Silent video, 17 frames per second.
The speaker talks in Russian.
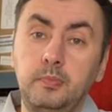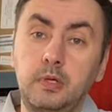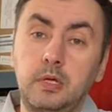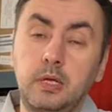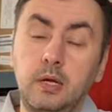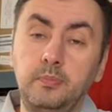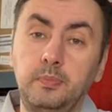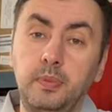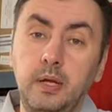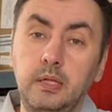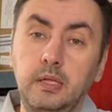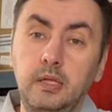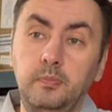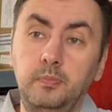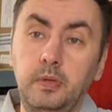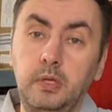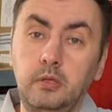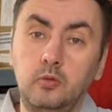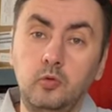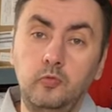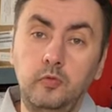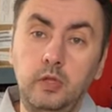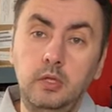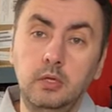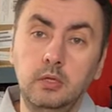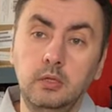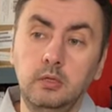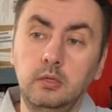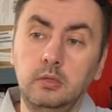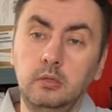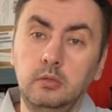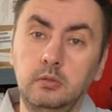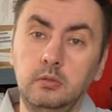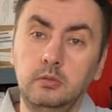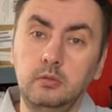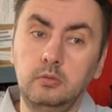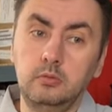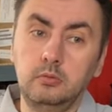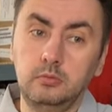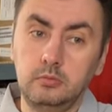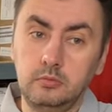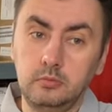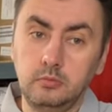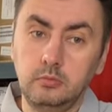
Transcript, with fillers: компании Пит увидел э,